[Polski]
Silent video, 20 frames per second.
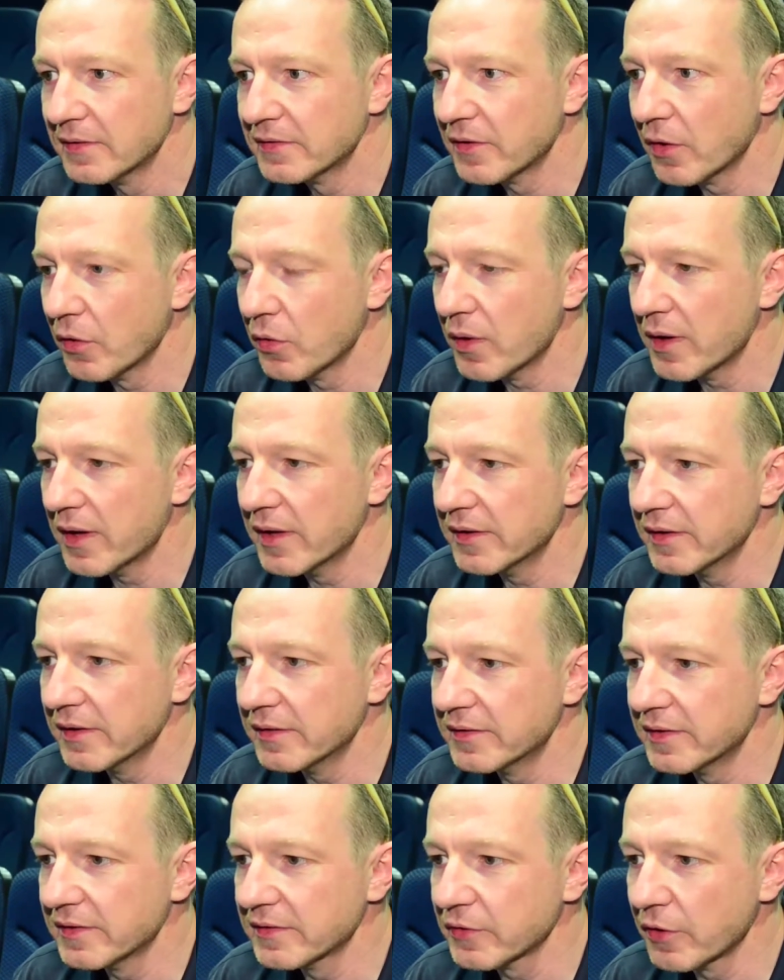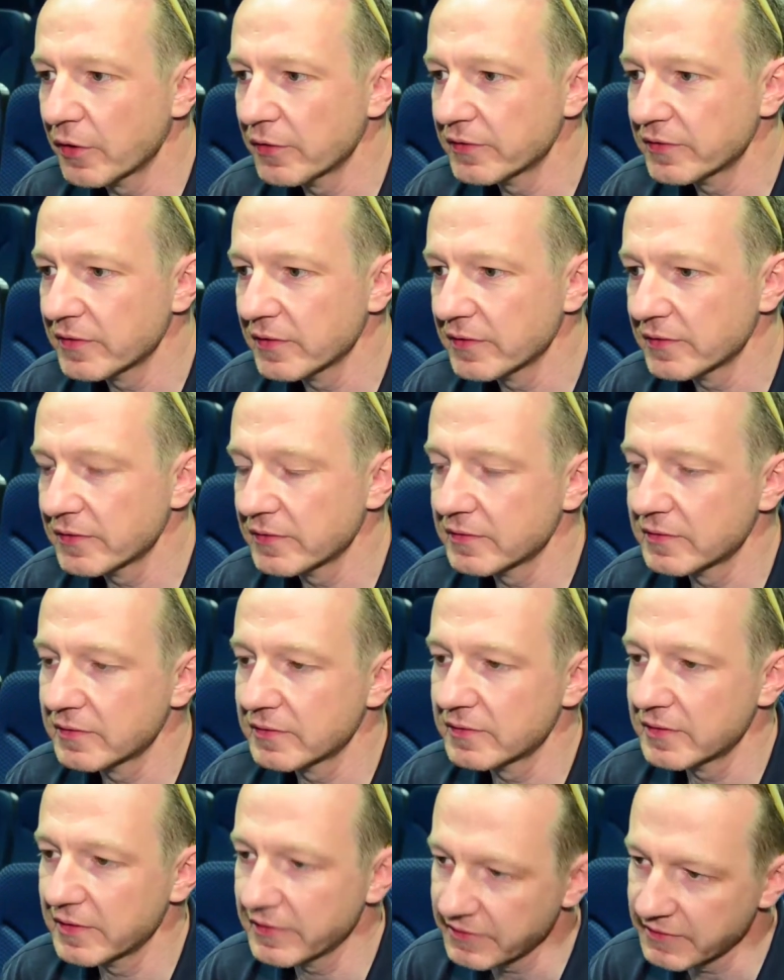Tegoroczny e, koncert to
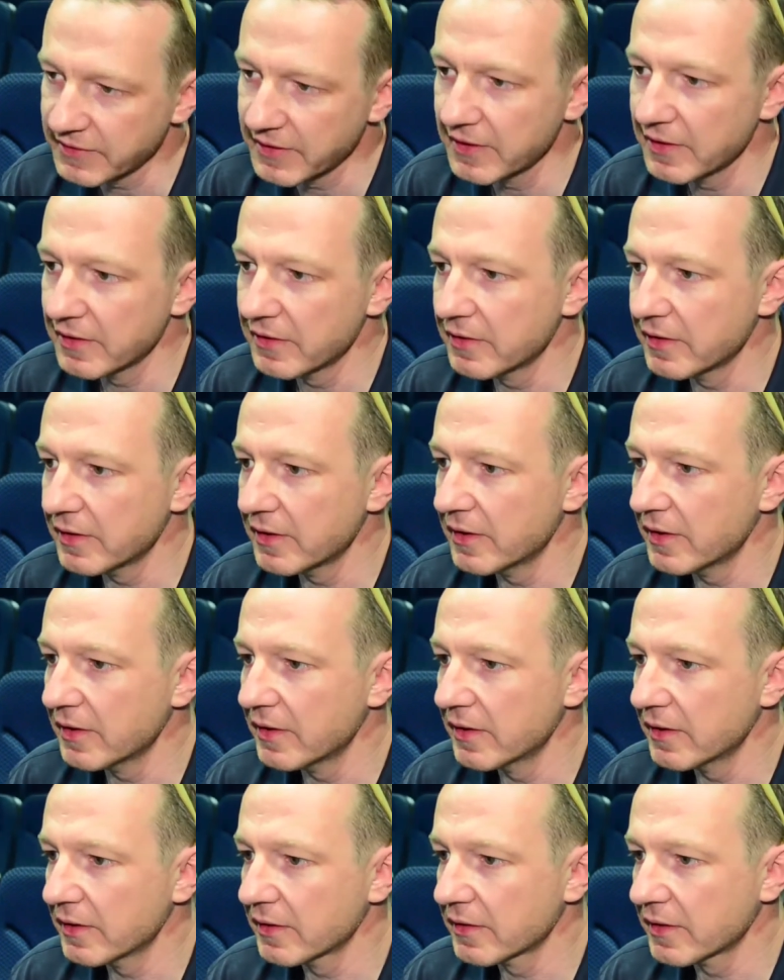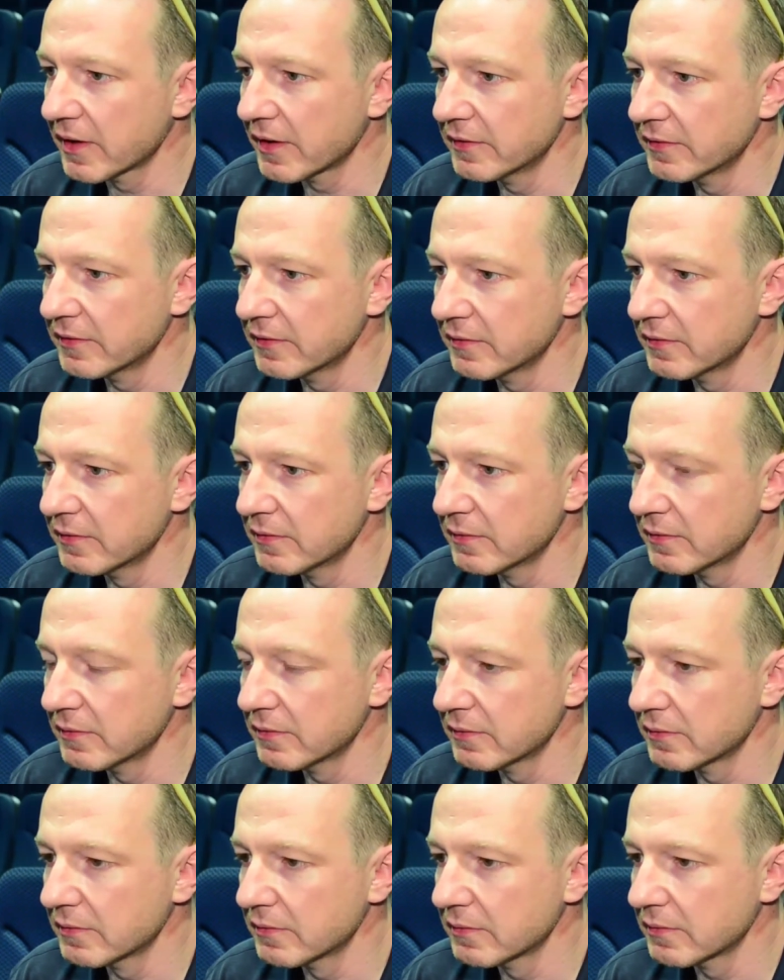przede wszystkim e, reggae i ska
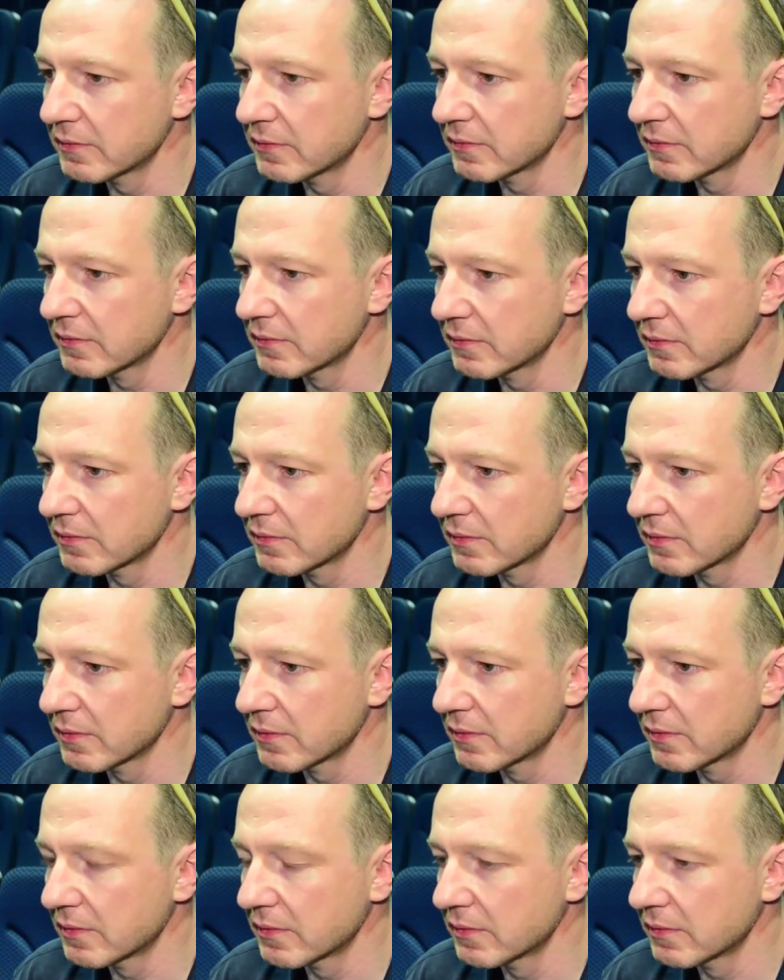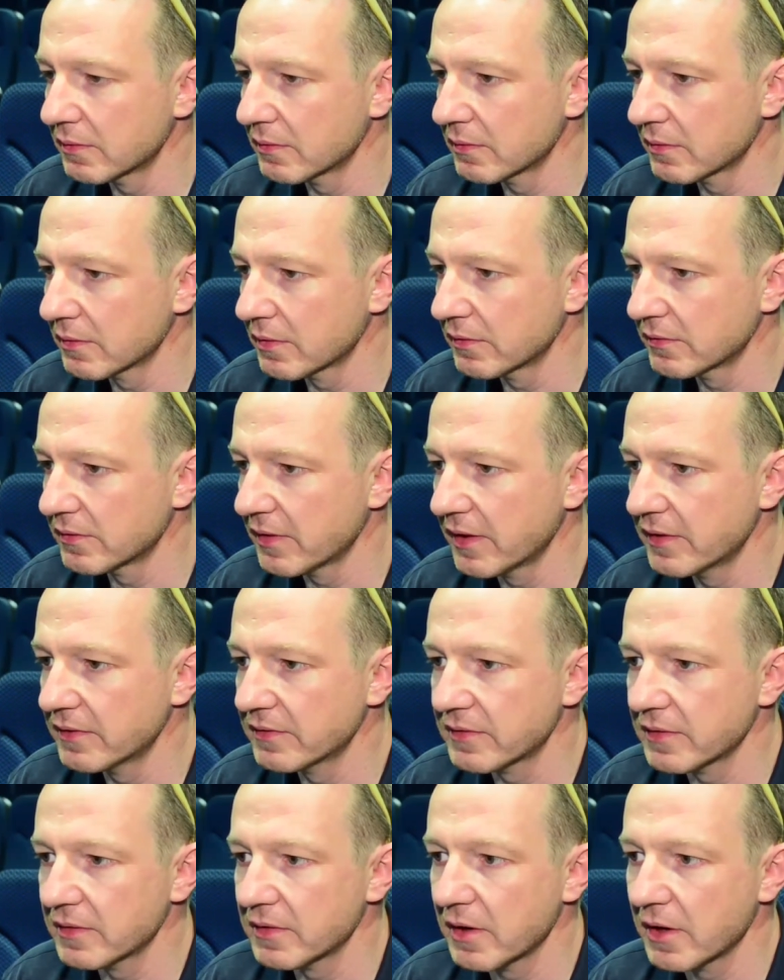ale także
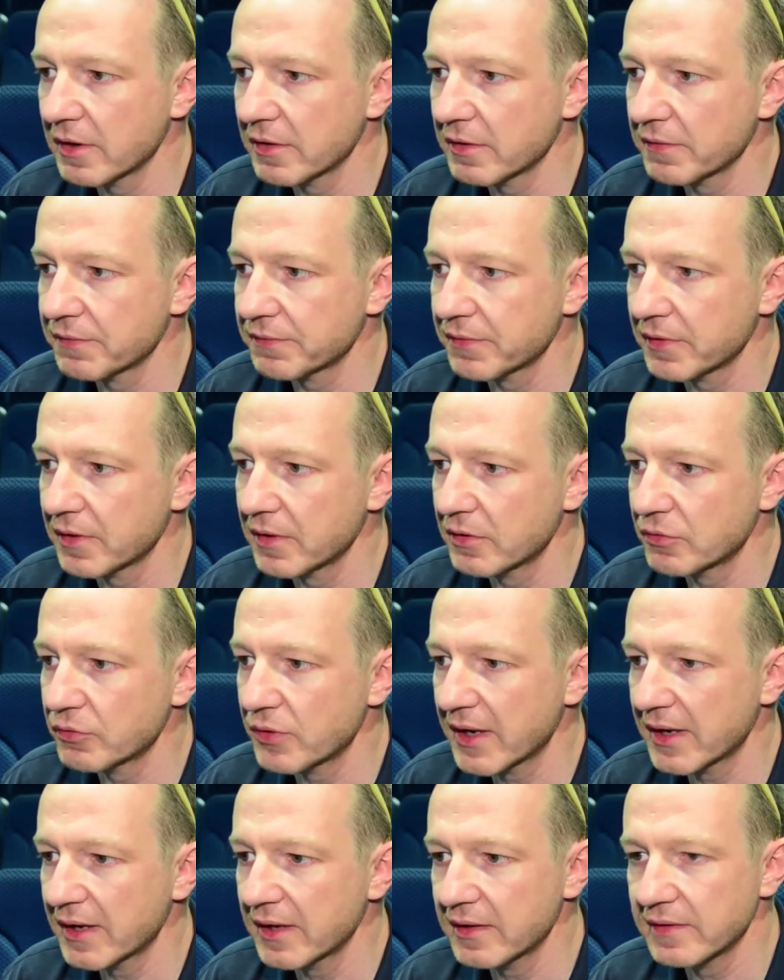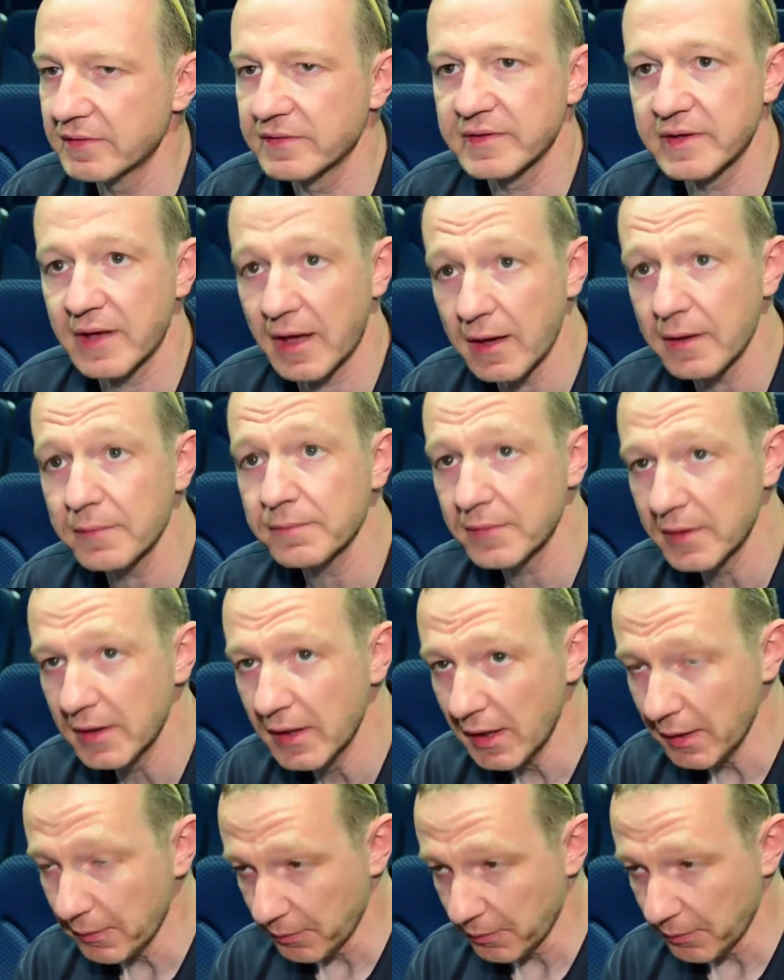piosenki swingowe i rockowe.